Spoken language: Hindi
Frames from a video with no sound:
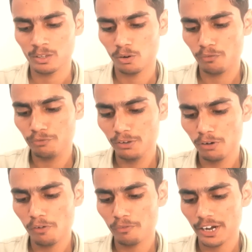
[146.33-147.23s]
और
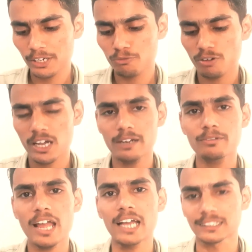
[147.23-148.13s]
वीवो वाई
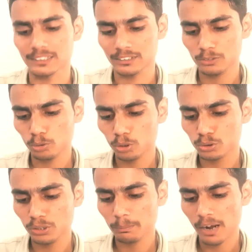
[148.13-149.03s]
ट्वेल्व एस तो
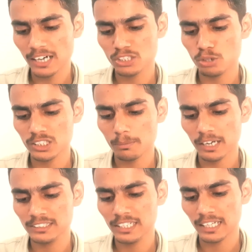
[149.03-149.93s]
दोस्तों मार्च
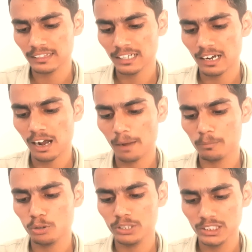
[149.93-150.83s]
2022 के अंत तक
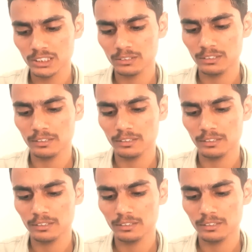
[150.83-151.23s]
आपको इस